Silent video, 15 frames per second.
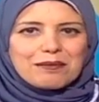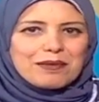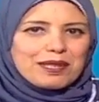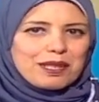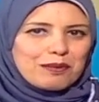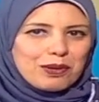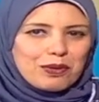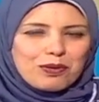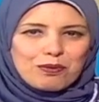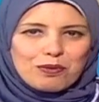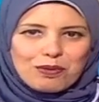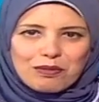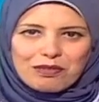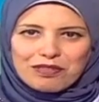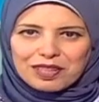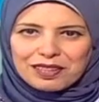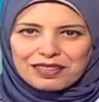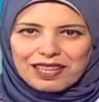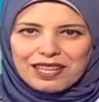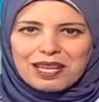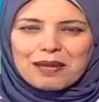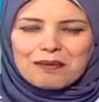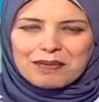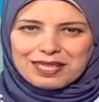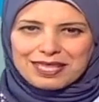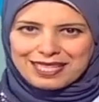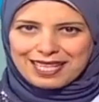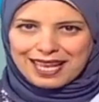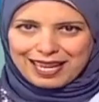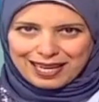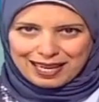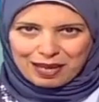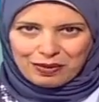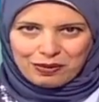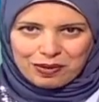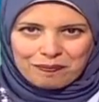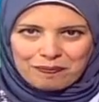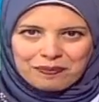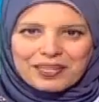برنامجكم المفضل مدرسة على الهواء